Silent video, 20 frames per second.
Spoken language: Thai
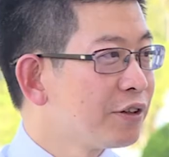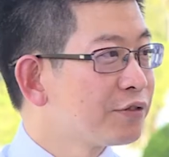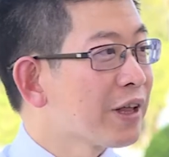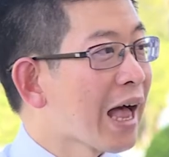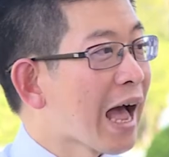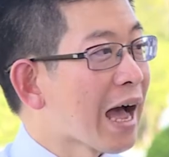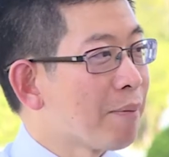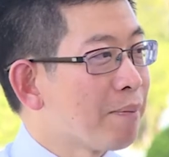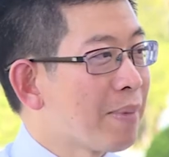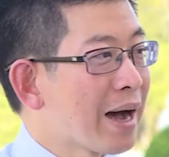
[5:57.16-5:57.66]

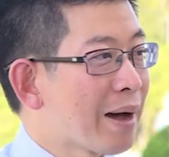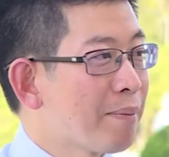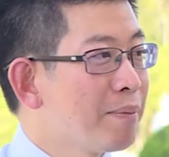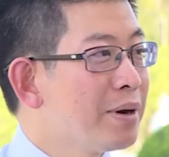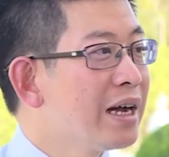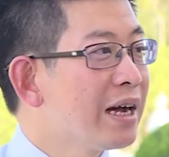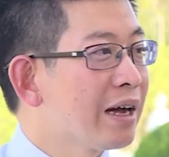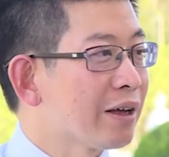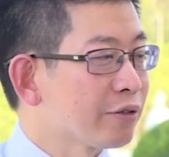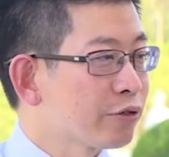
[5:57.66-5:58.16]
สั่งมา
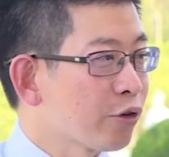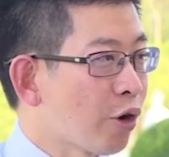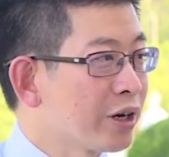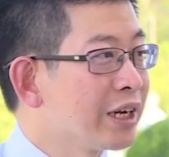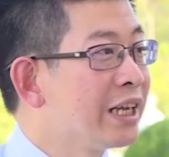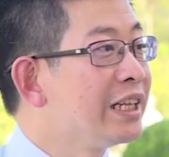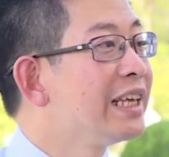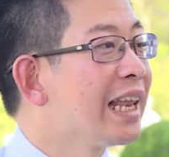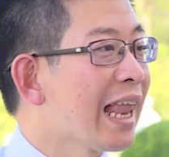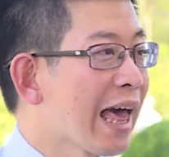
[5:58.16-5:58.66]
เมื่อ 2
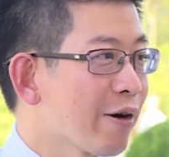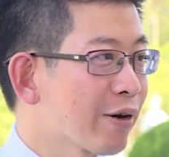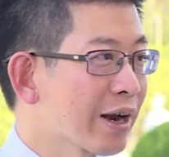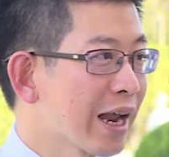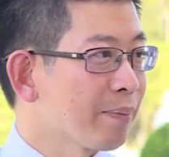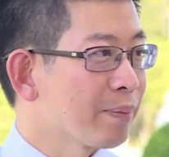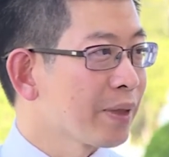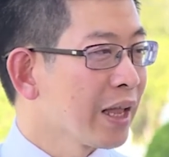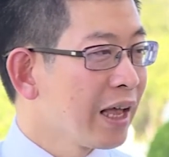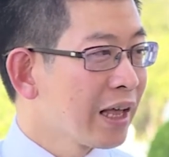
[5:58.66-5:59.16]
เดือนที่แล้วค
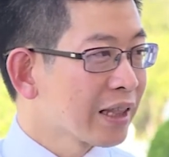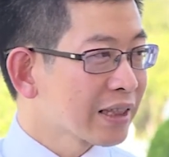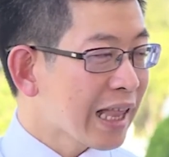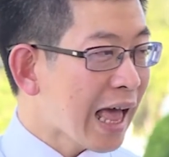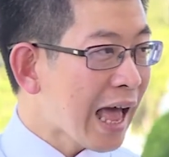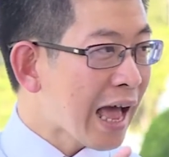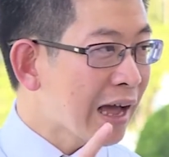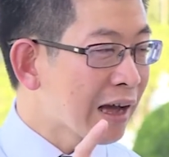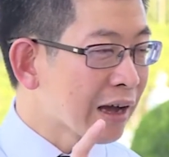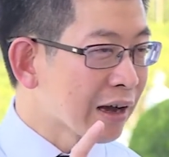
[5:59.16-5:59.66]
รับ
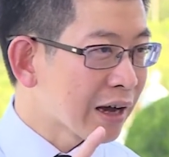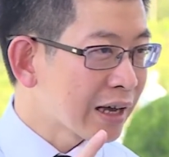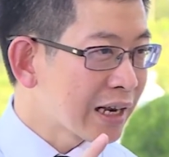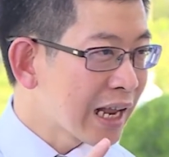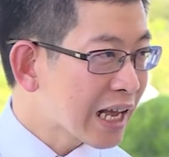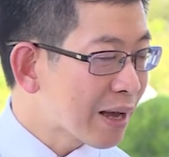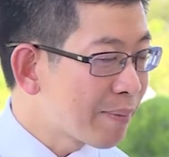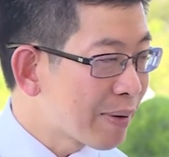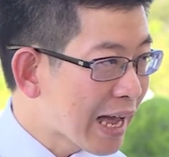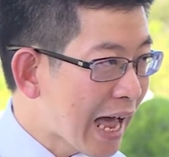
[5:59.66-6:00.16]
ตั้งคณะ
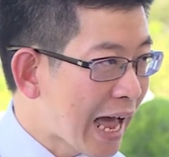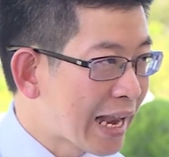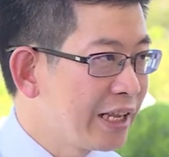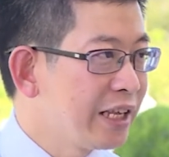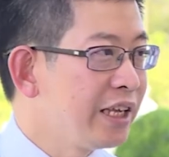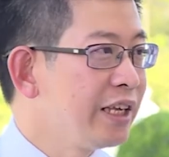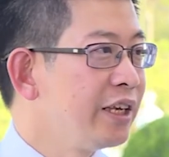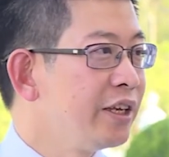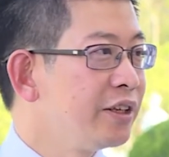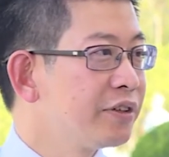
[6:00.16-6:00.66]
กรรมการ
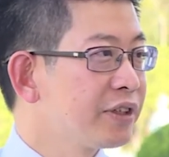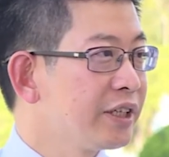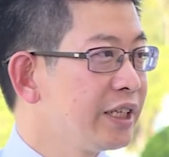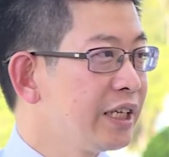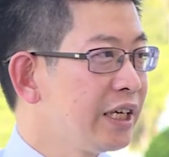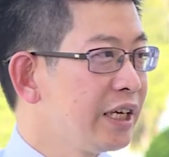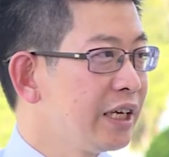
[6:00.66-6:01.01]
EEC